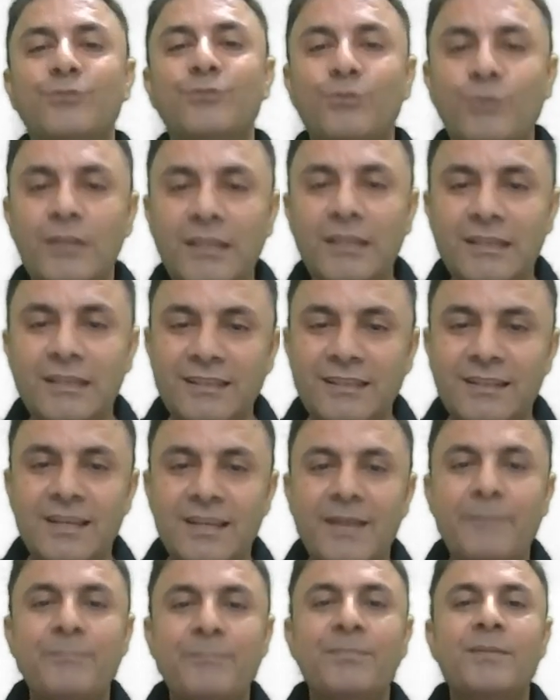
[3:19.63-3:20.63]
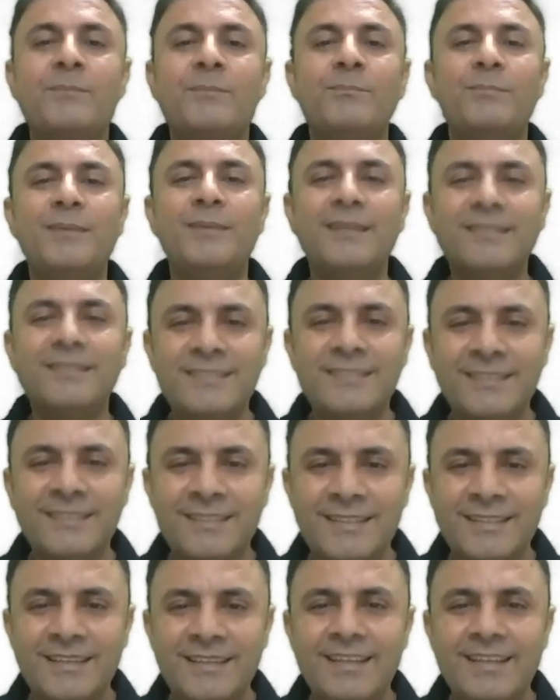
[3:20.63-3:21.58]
फोर ईयर बी एस सी